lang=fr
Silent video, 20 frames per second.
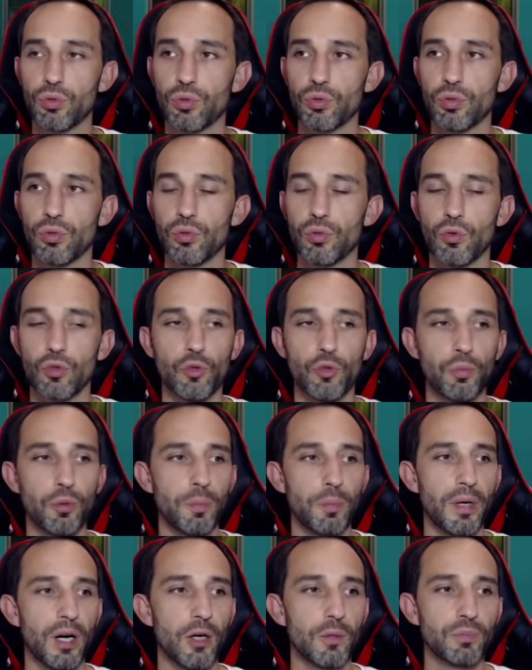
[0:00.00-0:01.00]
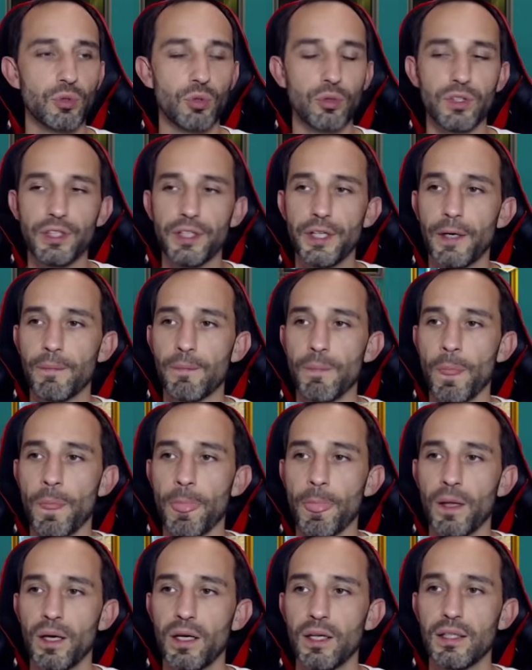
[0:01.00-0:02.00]
qu'on ne peut pas obtenir
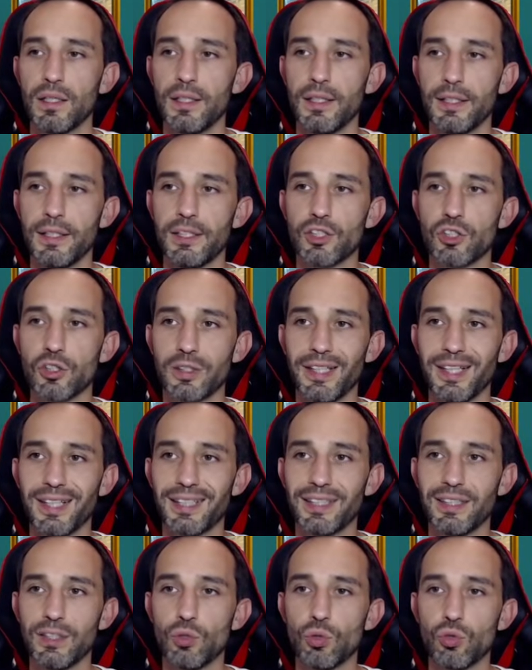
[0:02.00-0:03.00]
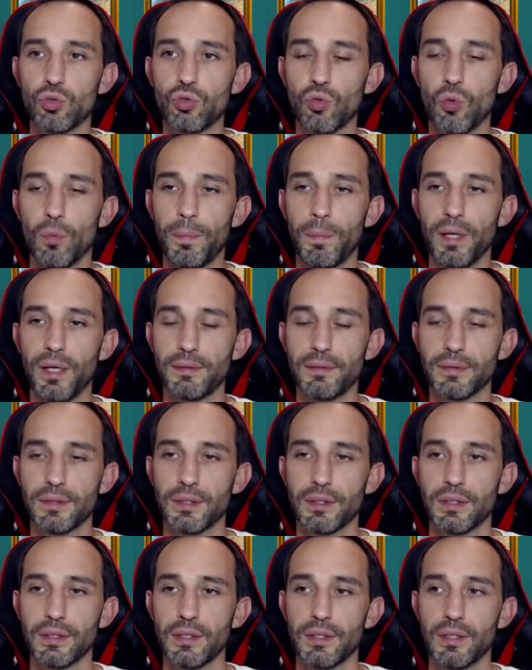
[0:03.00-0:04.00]
les légendaires qui ne sont pas,
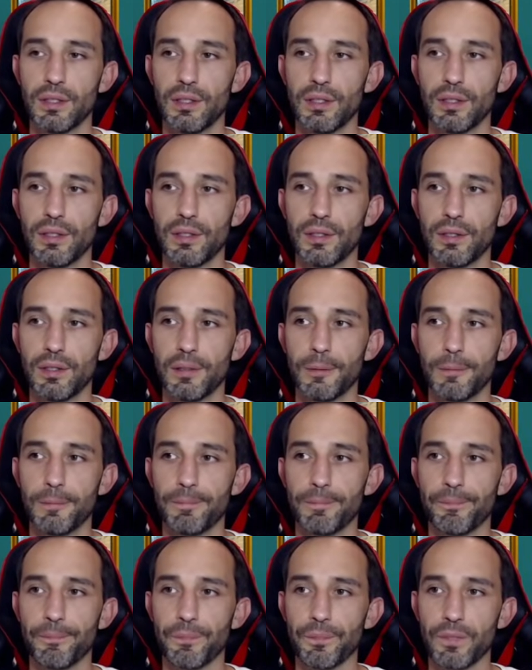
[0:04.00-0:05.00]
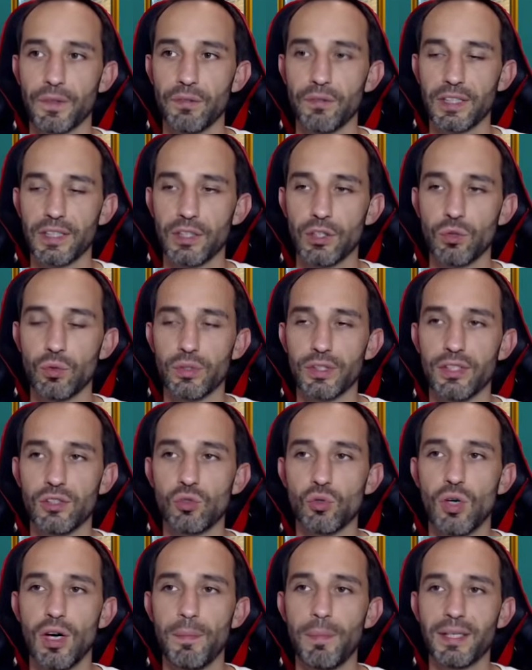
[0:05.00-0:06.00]
euh, enfin qui ont
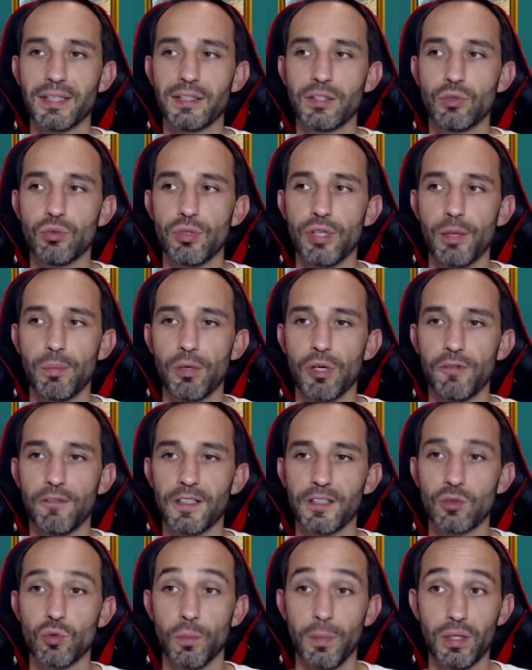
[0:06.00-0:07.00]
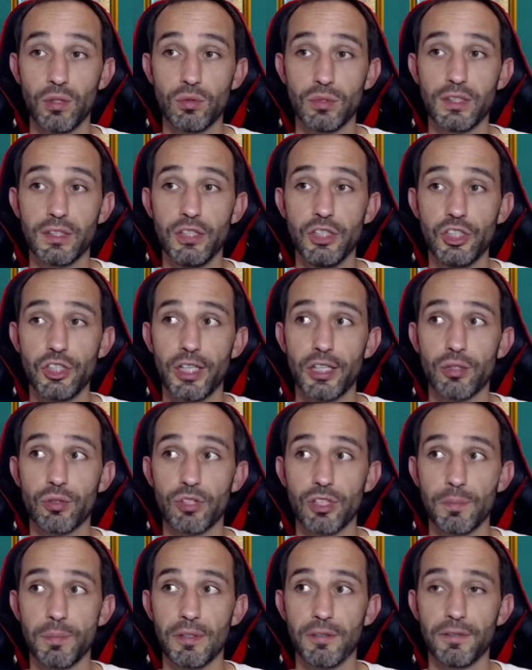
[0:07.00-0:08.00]
des auras particulières pour leur faction. Par contre, Nisha que
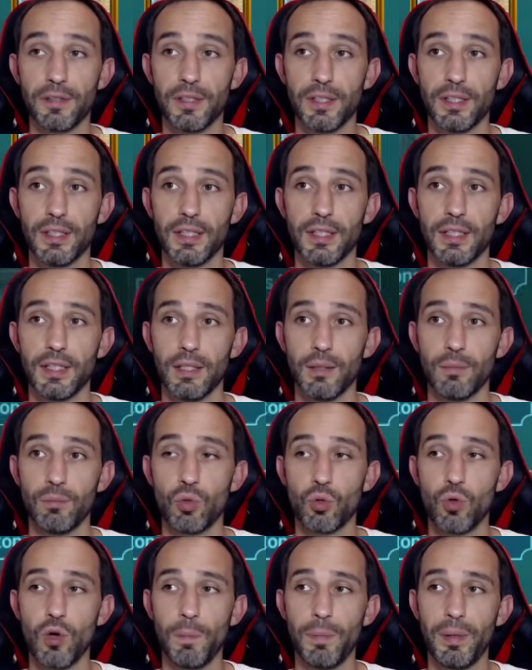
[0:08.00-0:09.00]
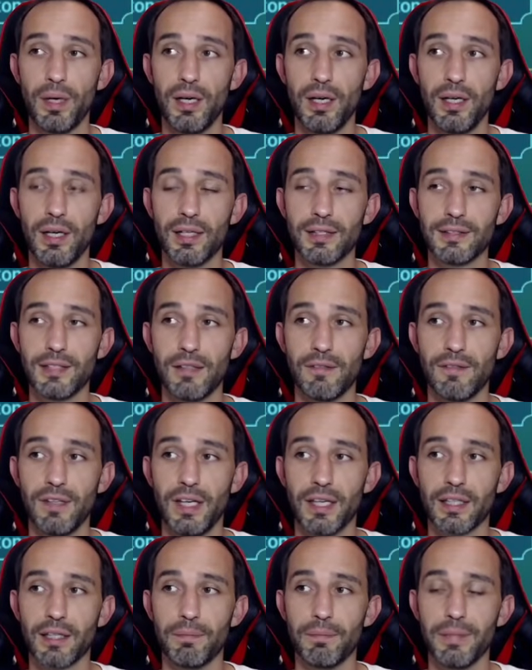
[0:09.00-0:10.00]
j'ai pas fait, pourquoi pas
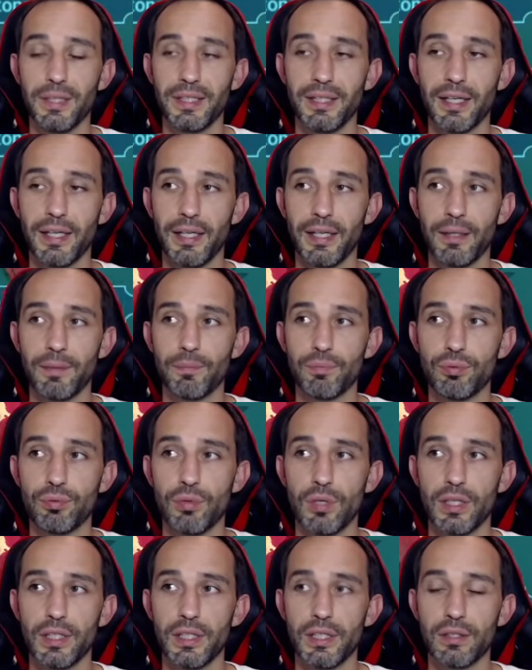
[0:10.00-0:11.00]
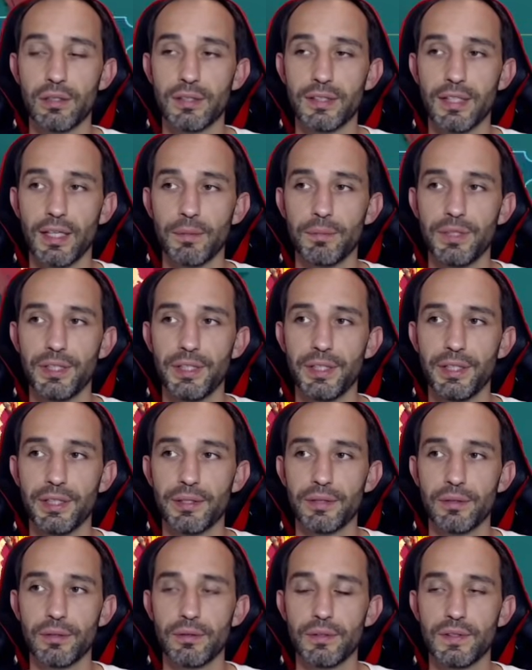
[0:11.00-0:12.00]
Razelvarg m'aiderait pour aller euh,
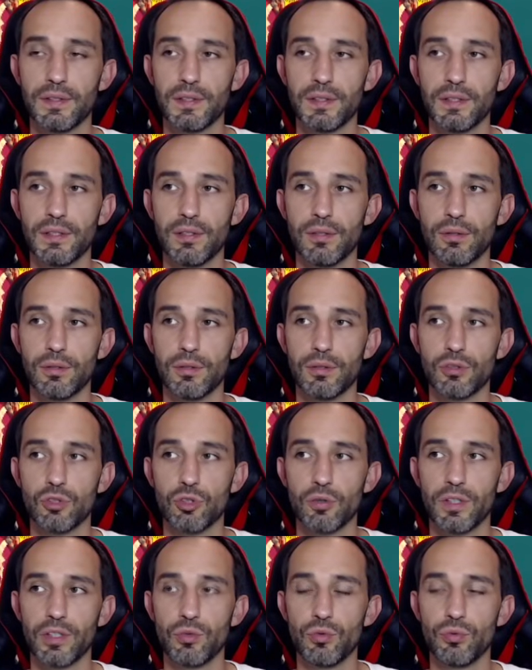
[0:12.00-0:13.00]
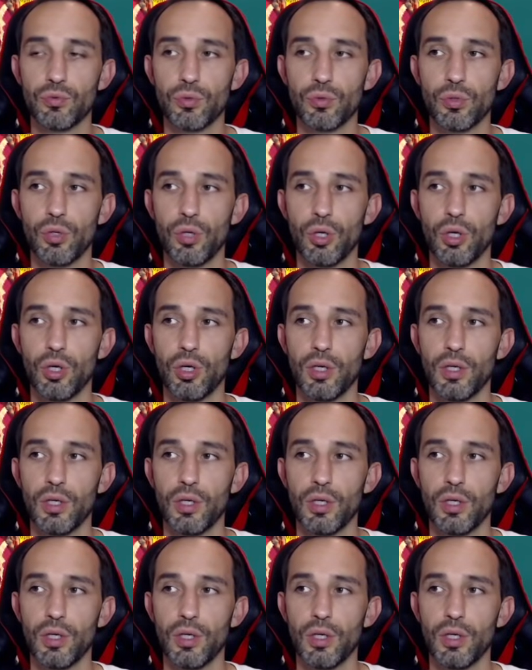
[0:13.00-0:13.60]
terminer aussi le Chevalier du Feu